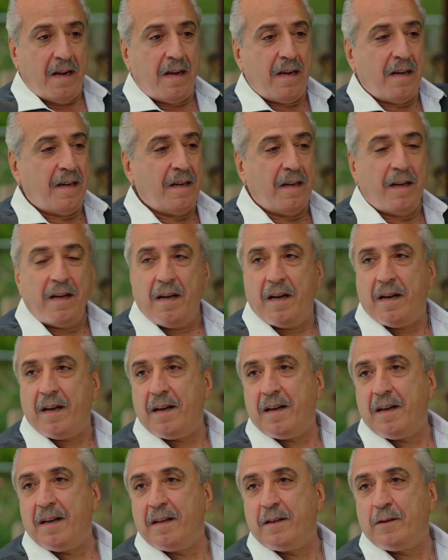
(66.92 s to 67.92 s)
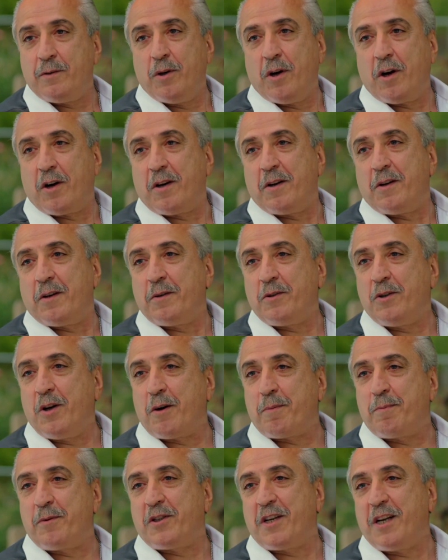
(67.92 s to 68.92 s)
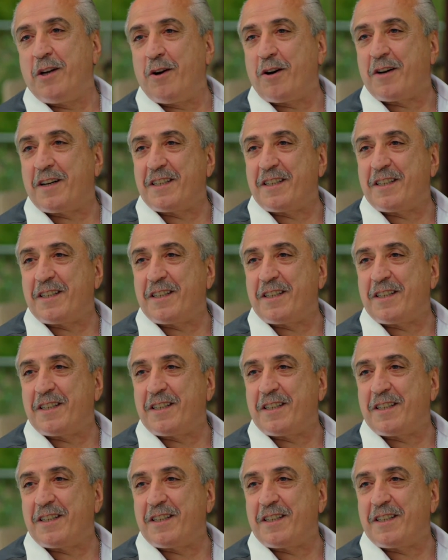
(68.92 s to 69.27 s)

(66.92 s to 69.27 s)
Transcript: He he he. Yok, yok bir şey